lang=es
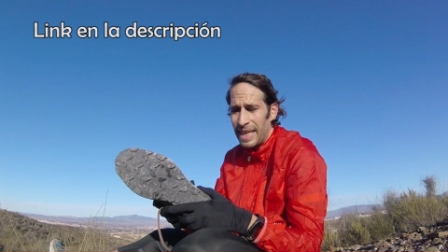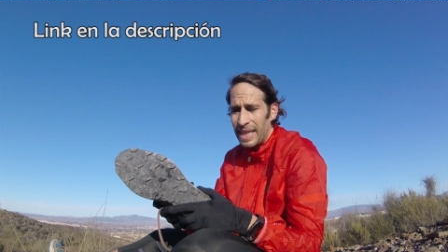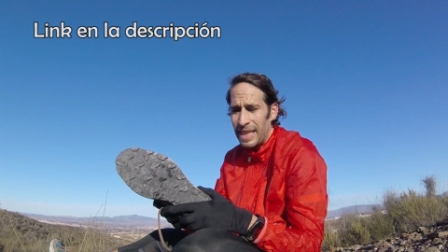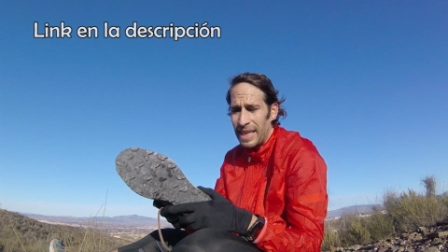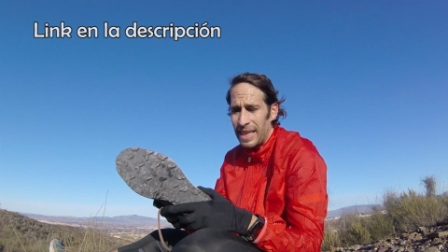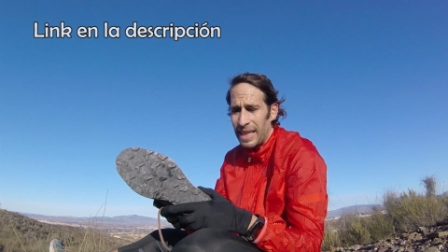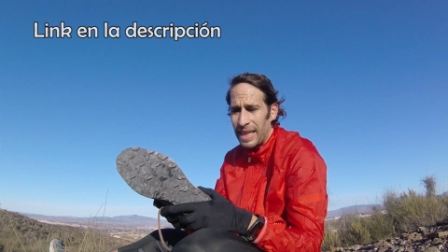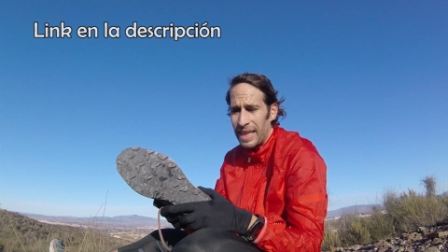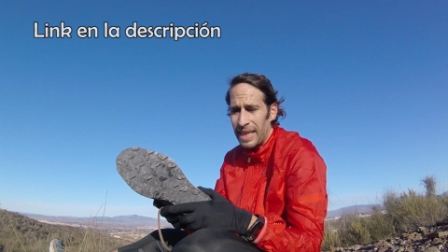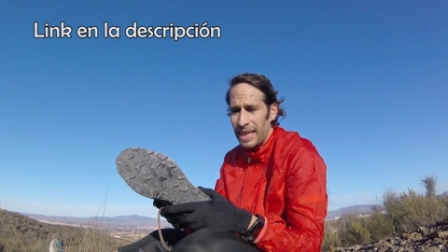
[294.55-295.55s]

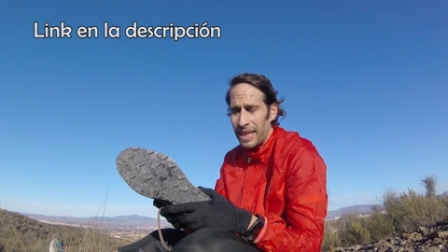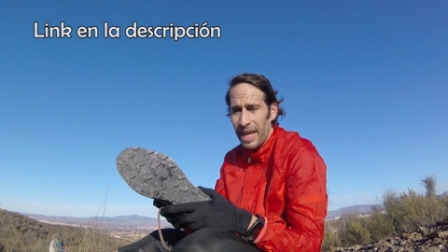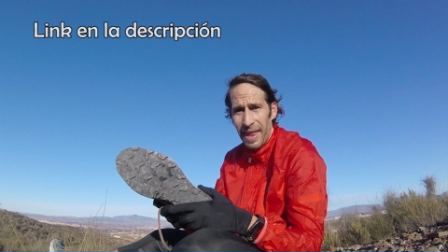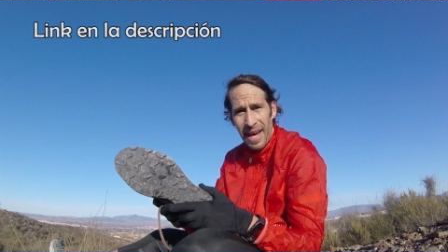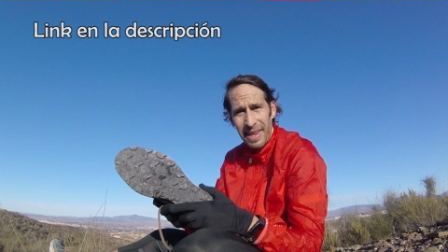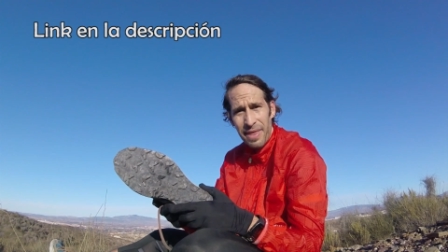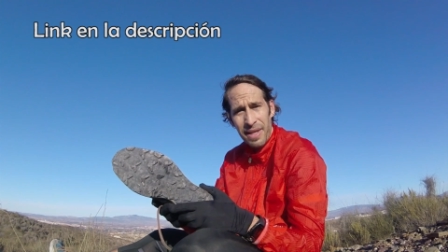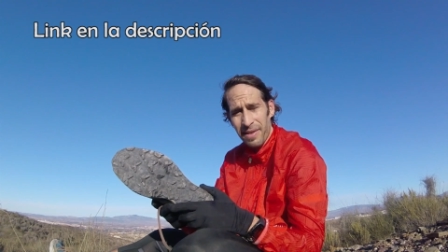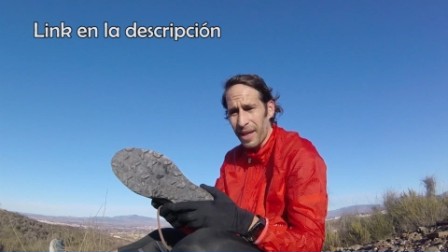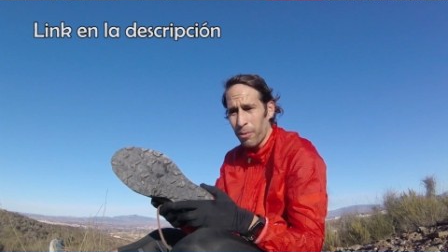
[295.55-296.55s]
Y nada,
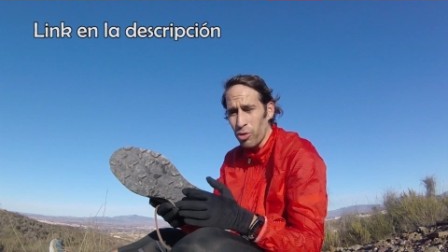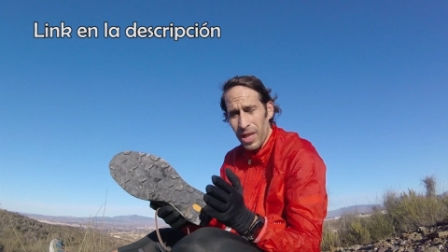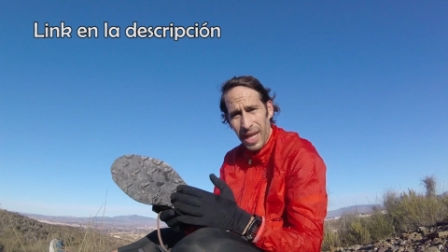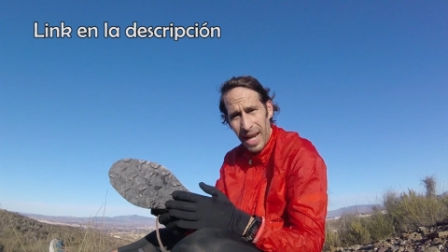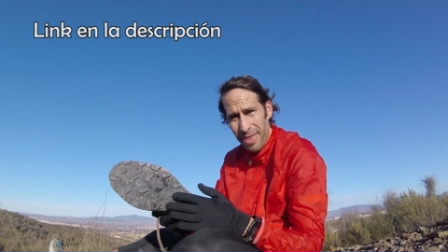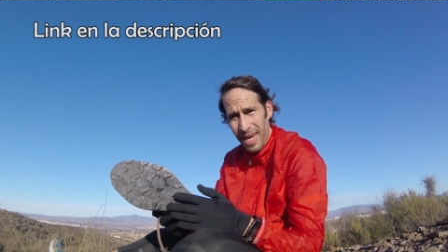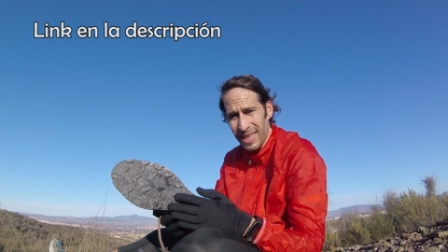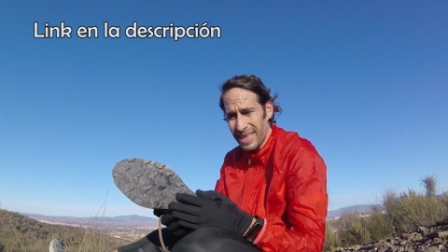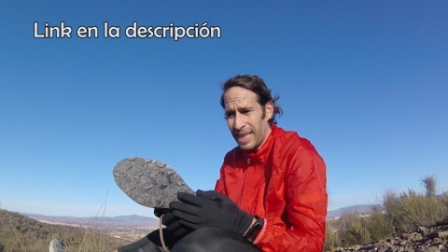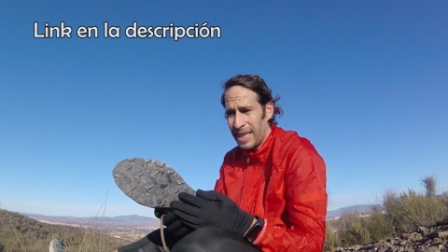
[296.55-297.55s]
decirte que muchas
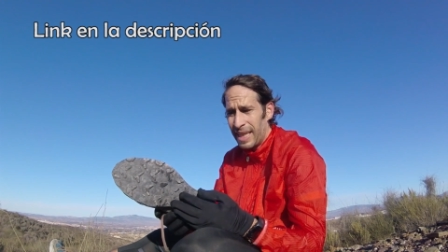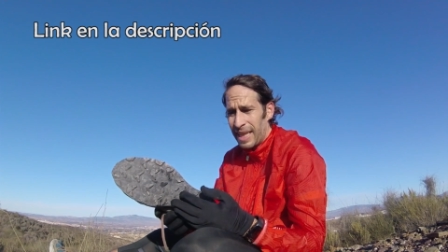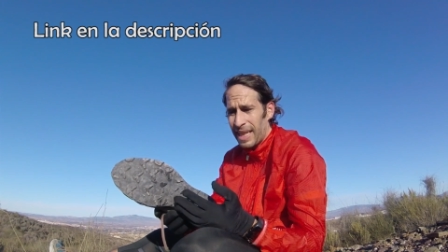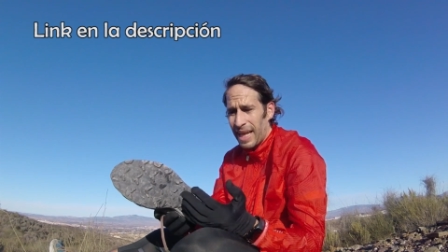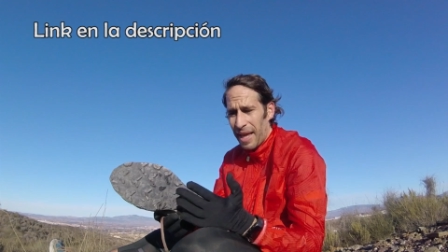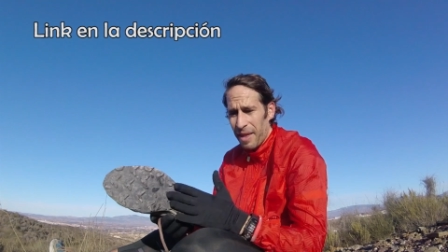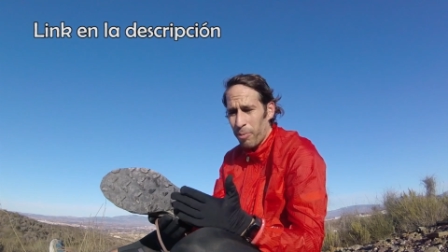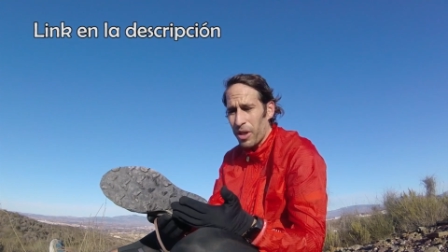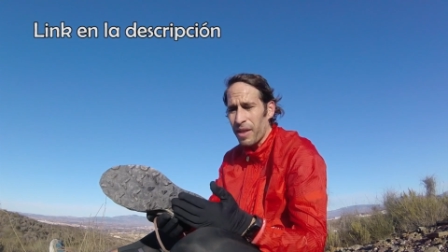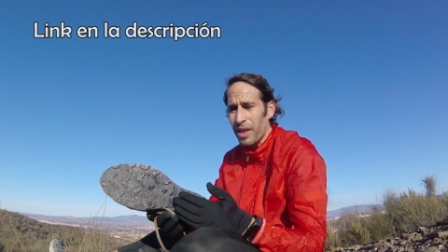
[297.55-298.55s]
gracias que gracias
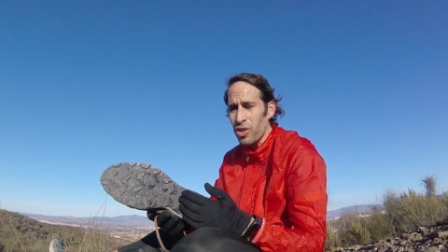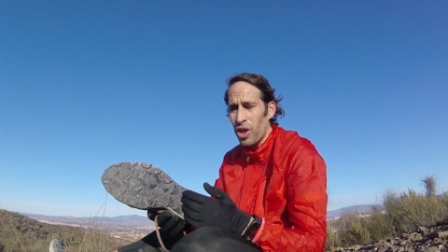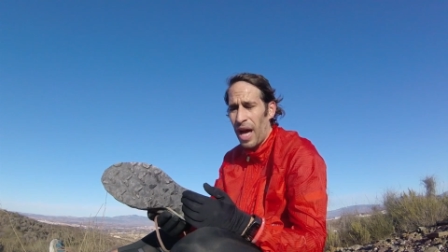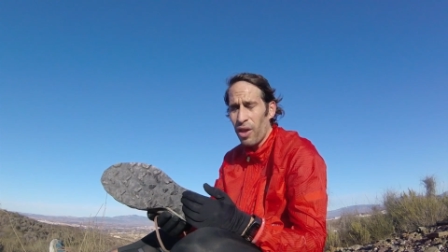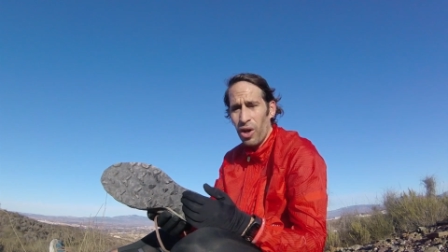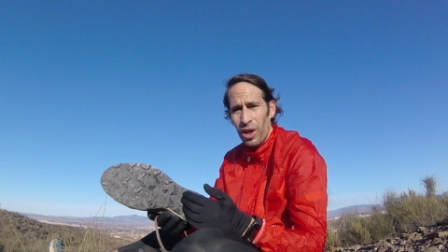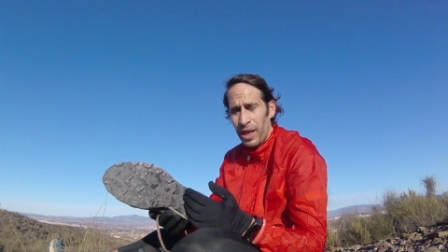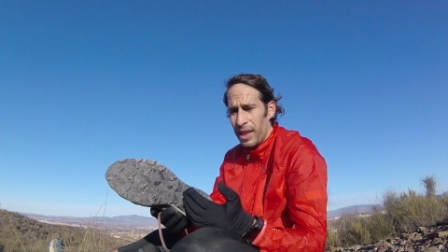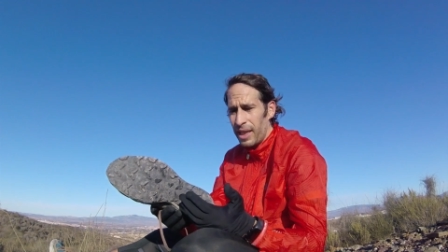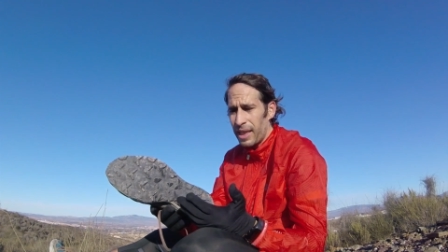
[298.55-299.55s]
por este resolado
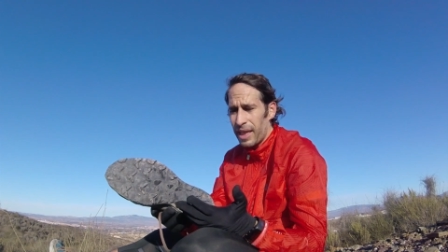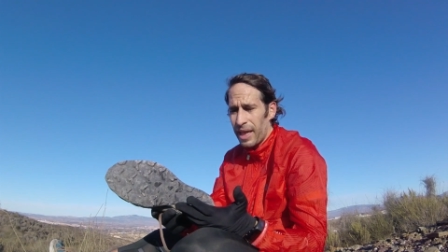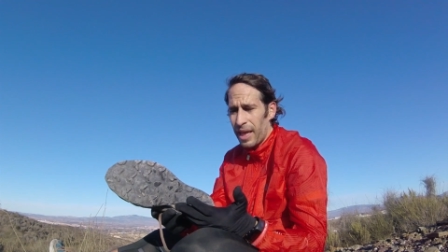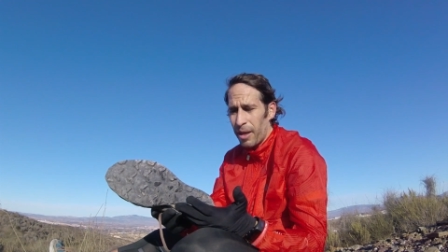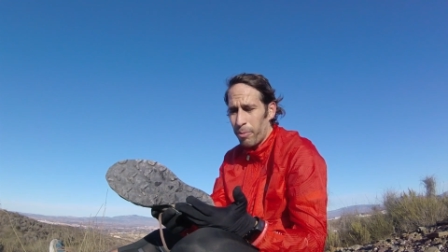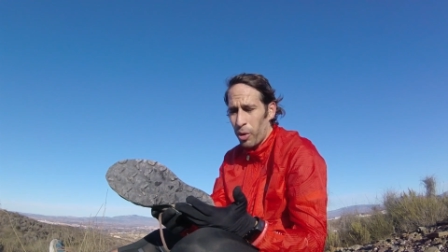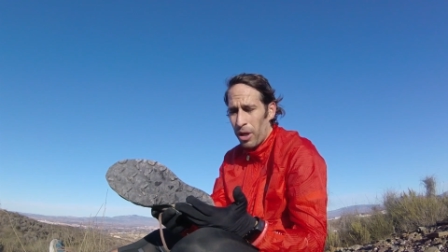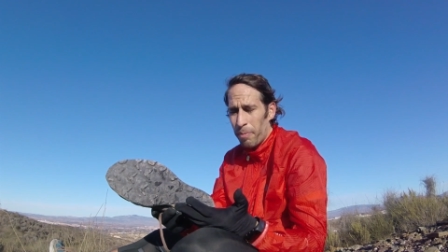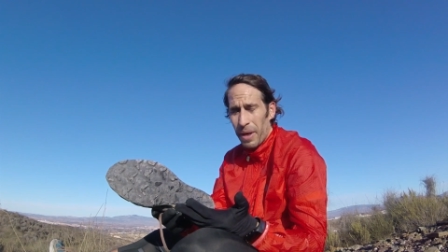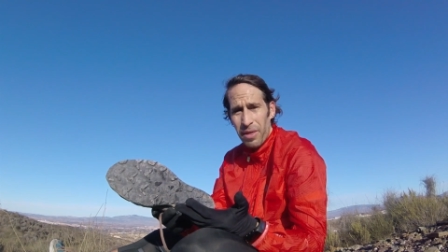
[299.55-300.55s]
y que por
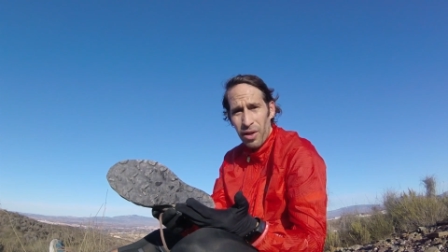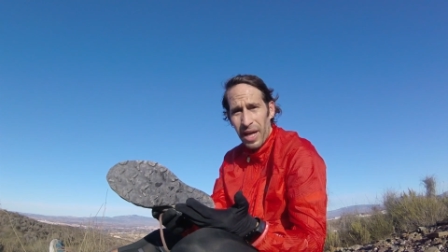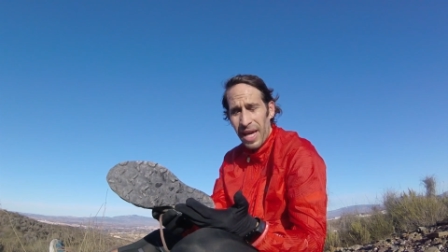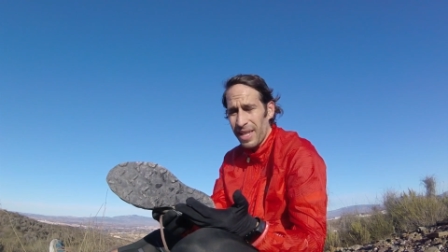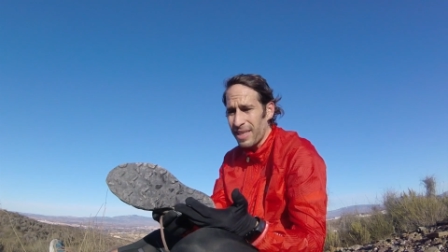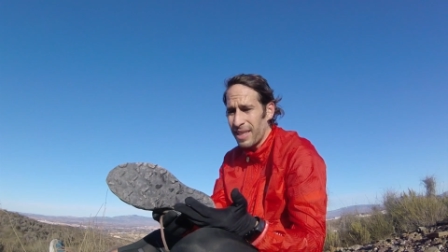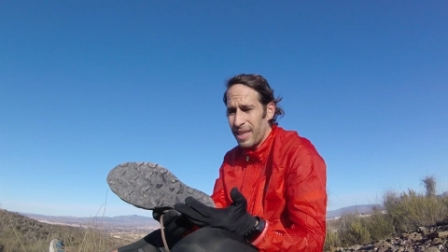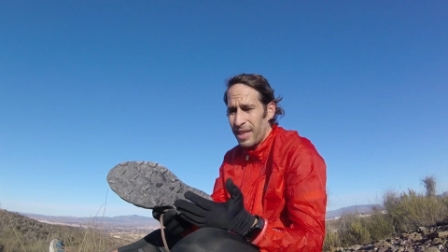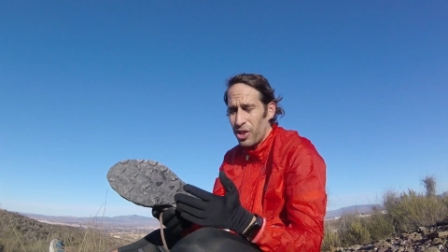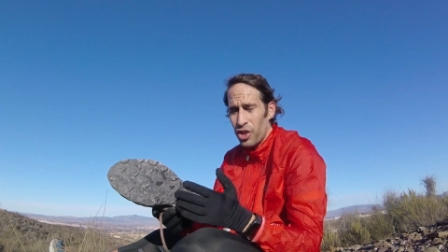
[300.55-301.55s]
el precio que es,
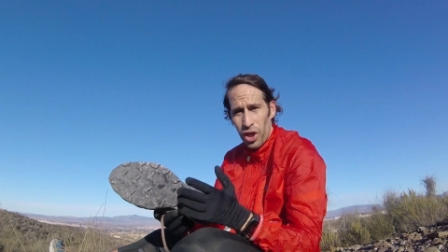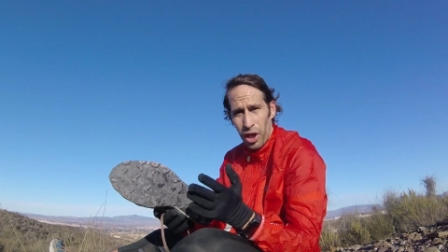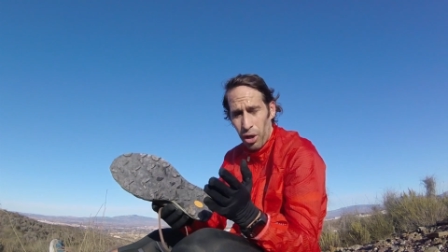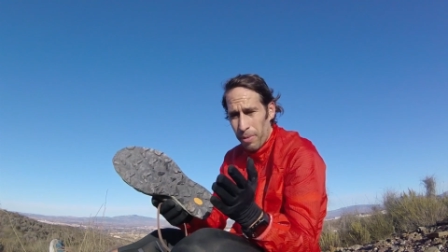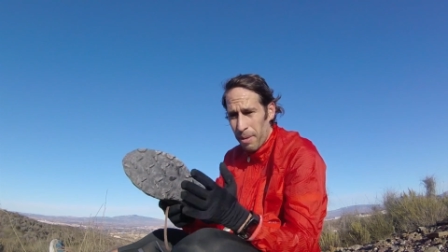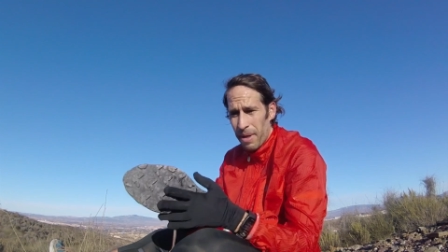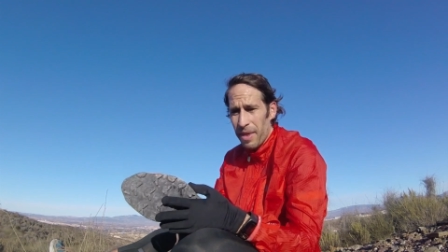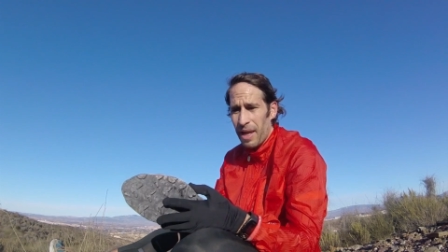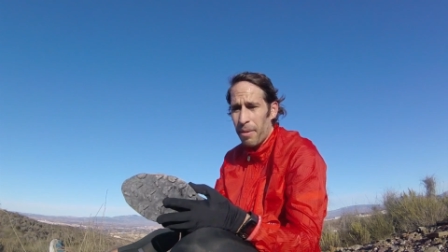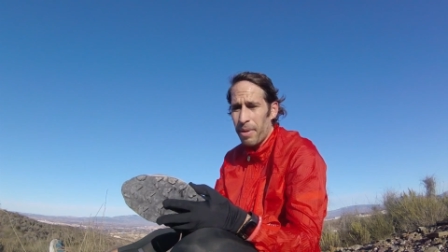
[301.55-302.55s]
yo creo que bien
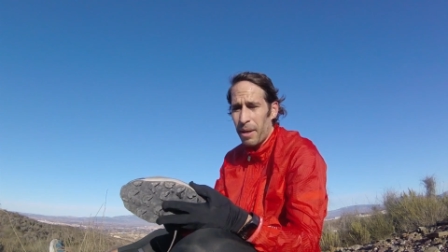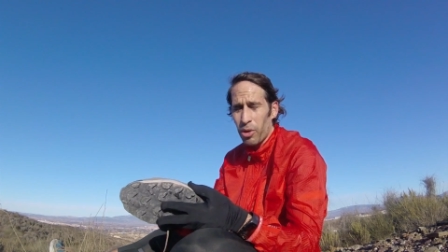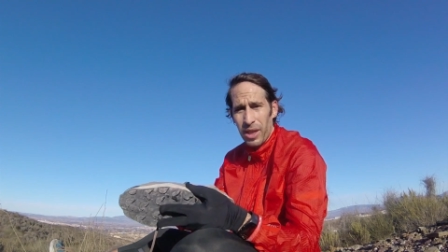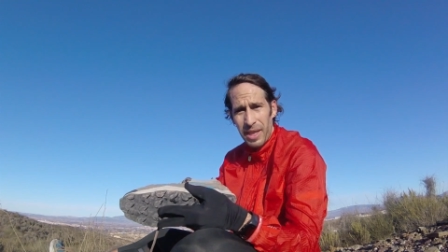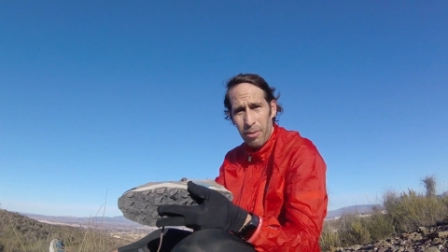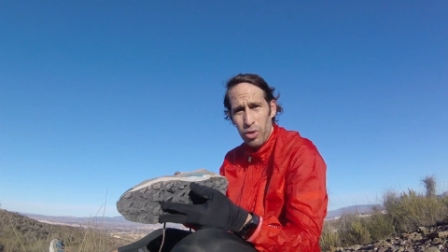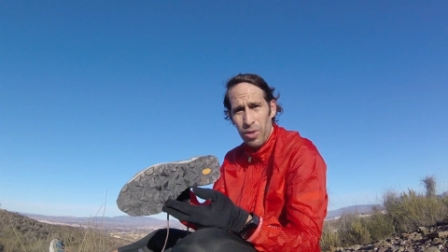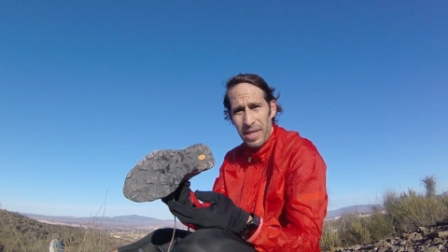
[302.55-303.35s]
merece la pena porque tenemos